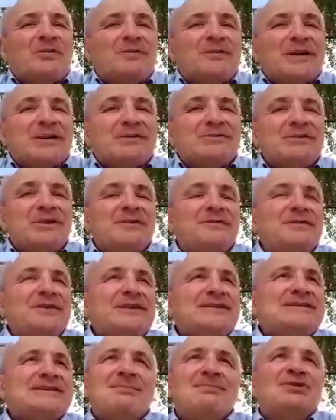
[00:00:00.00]
fai una
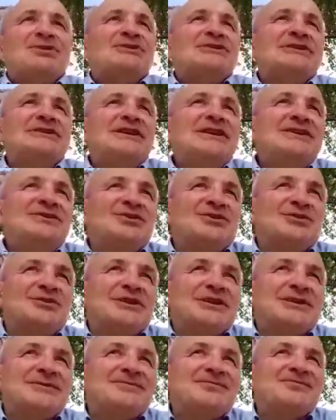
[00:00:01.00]
festa, porti dei
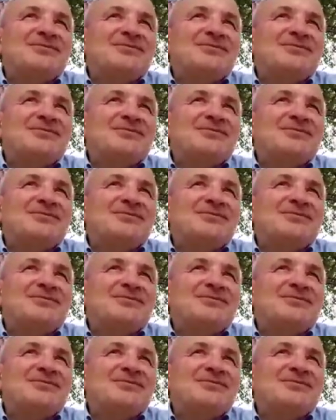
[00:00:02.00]
doni